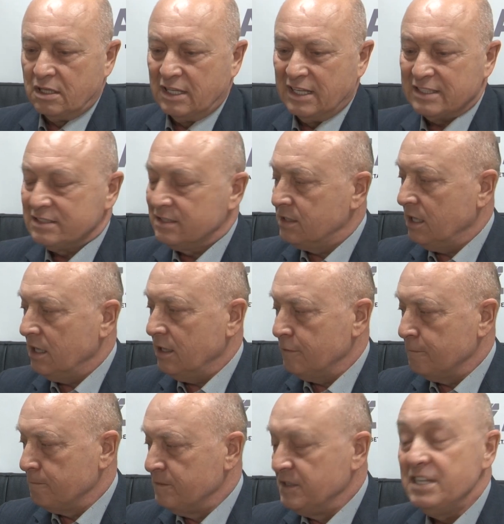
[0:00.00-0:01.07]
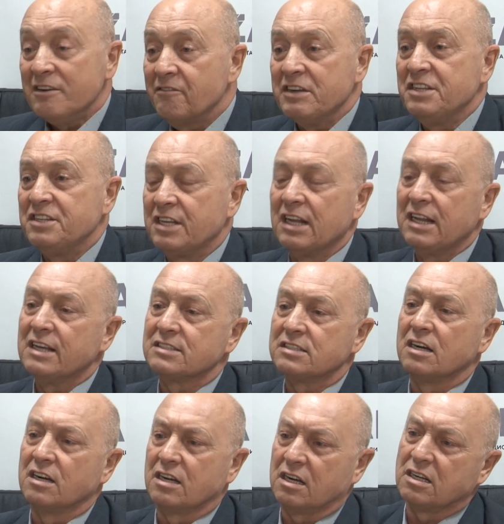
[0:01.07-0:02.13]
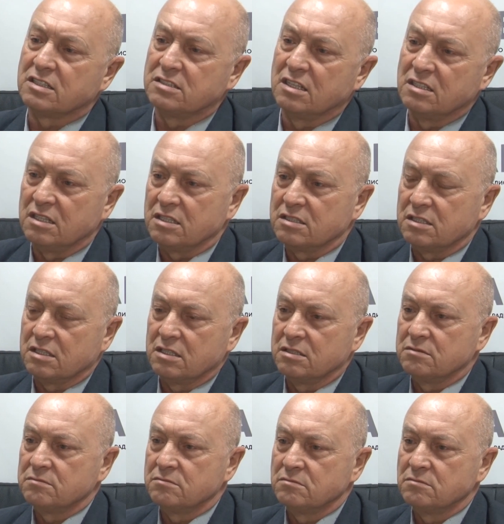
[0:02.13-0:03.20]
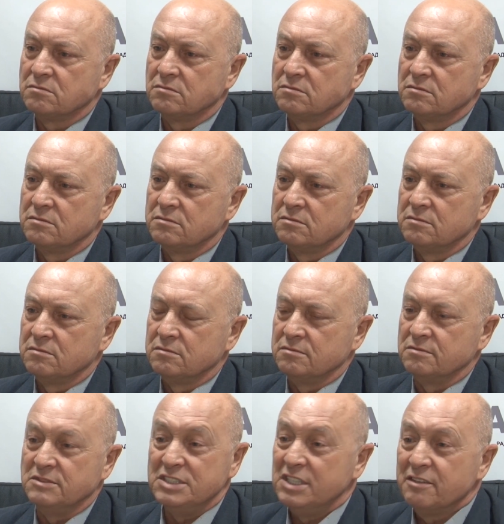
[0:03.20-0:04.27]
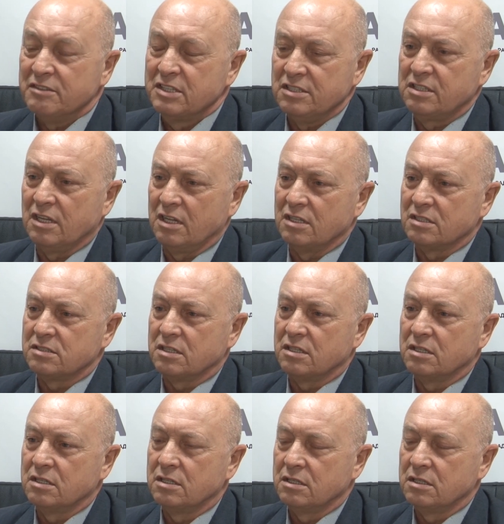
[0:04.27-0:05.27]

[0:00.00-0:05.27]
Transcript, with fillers: Это не в интересах граждан наших. Угу. Не в интересах.